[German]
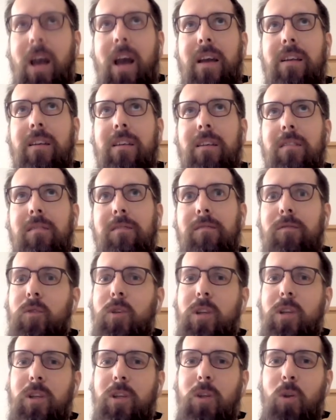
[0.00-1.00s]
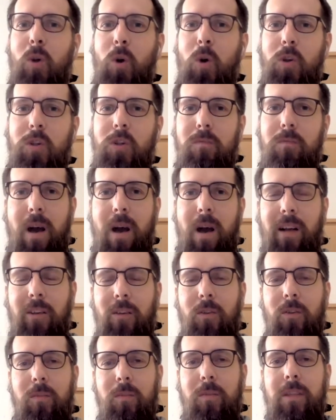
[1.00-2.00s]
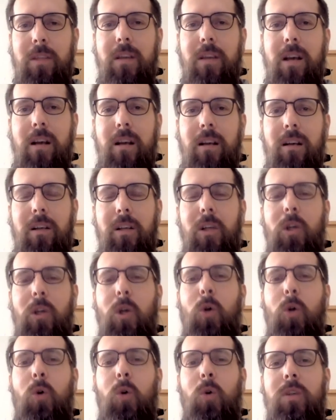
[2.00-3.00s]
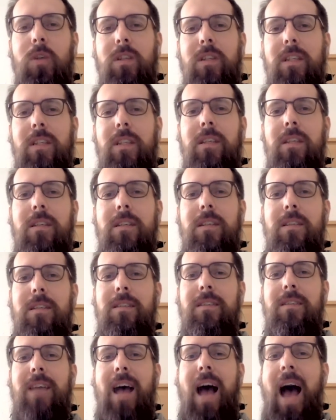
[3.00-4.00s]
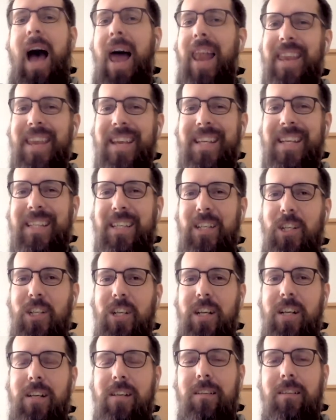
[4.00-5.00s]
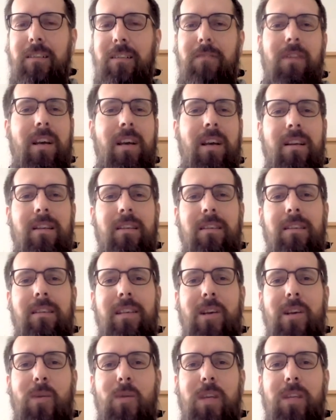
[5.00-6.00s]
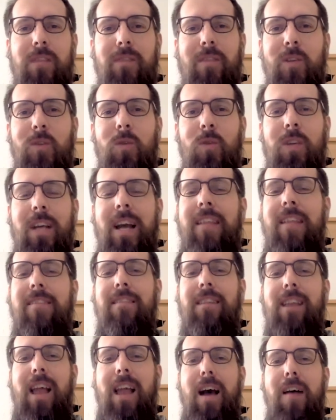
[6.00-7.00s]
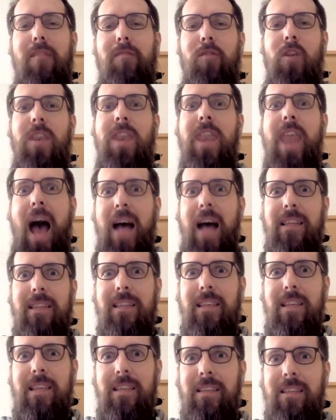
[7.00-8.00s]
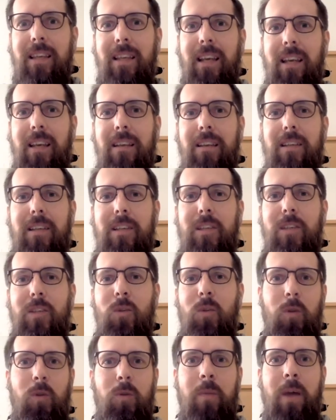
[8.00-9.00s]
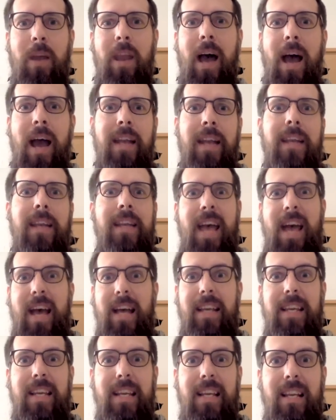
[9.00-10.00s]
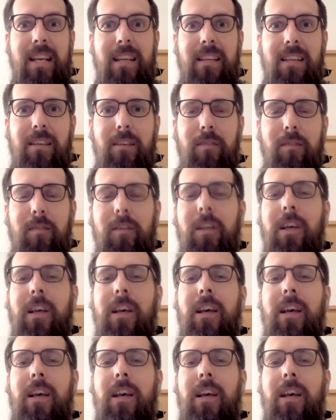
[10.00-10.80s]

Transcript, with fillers: eine für den deutschen Markt, könnte man sagen. Und die ist anders gestaltet, während in der US-Version ganz klar von Nazis die Rede ist und man einen Herrn Hitler trifft,